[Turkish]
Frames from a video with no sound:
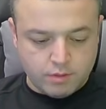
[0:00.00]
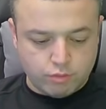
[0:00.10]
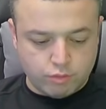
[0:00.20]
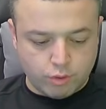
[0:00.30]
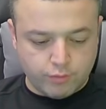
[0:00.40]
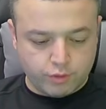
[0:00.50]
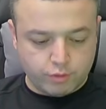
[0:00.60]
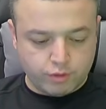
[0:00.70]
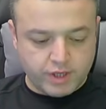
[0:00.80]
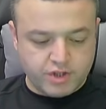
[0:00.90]
Royf'a
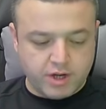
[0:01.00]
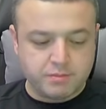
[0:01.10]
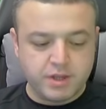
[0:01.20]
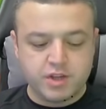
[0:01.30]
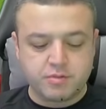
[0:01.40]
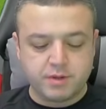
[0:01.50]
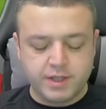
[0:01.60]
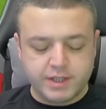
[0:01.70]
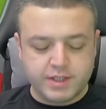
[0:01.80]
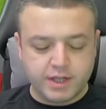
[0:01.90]
doğru geçer mi geçmedi.
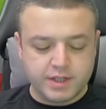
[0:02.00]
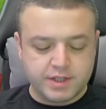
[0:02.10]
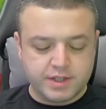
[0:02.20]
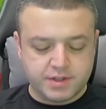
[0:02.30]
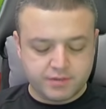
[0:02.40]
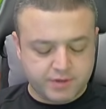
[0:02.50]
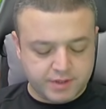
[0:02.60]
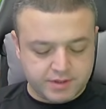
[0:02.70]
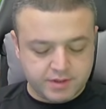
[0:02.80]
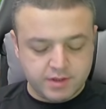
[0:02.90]
İlk yarı 2-0
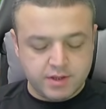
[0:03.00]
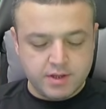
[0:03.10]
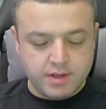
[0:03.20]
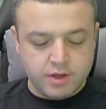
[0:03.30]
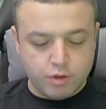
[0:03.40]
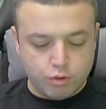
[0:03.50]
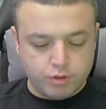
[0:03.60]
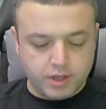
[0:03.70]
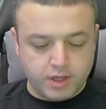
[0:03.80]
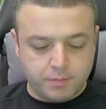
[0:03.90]

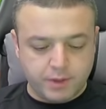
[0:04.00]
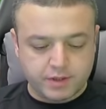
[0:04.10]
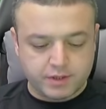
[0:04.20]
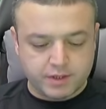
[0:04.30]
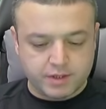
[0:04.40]
önde kapattık.